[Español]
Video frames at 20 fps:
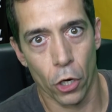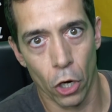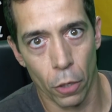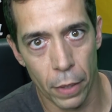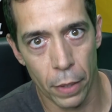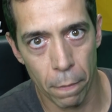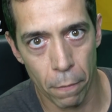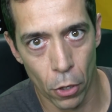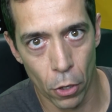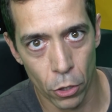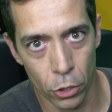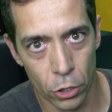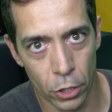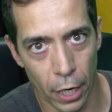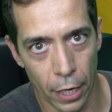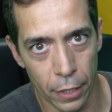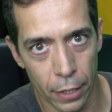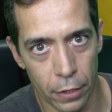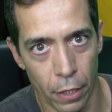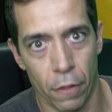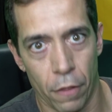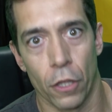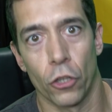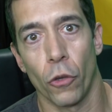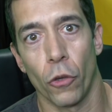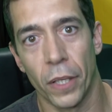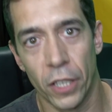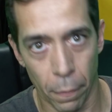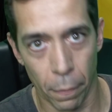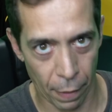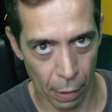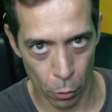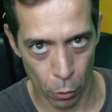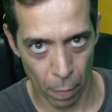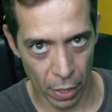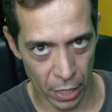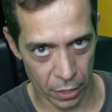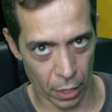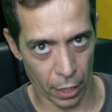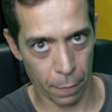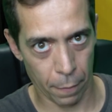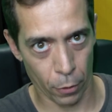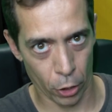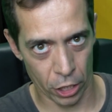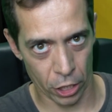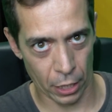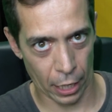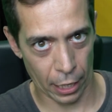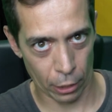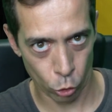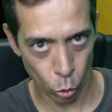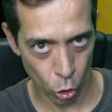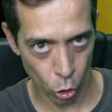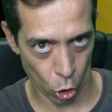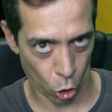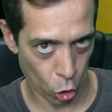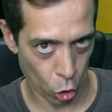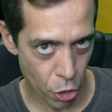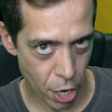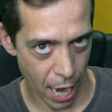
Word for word: pues no es lo mismo estar ahí, tiene 120 pavos más ahí por estar a turnos,